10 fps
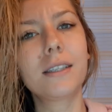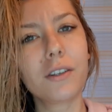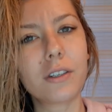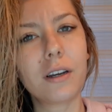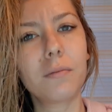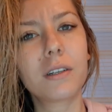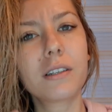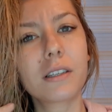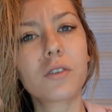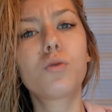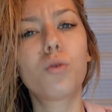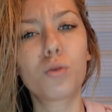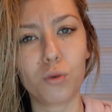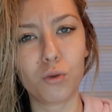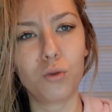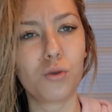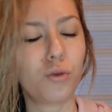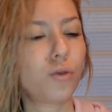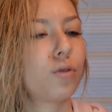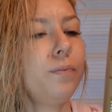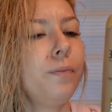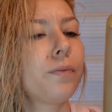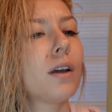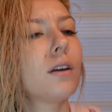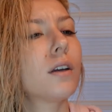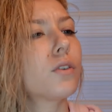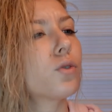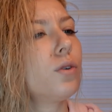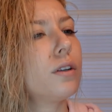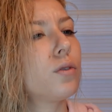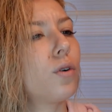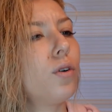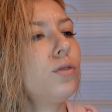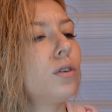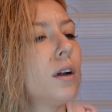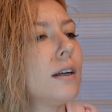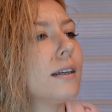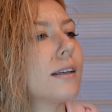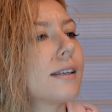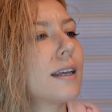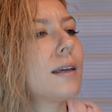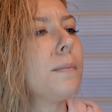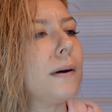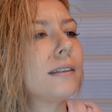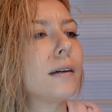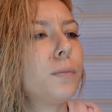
saç kremlerinin saçı döktüğünü düşünüyorum. Şöyle diyor. Zengin pandan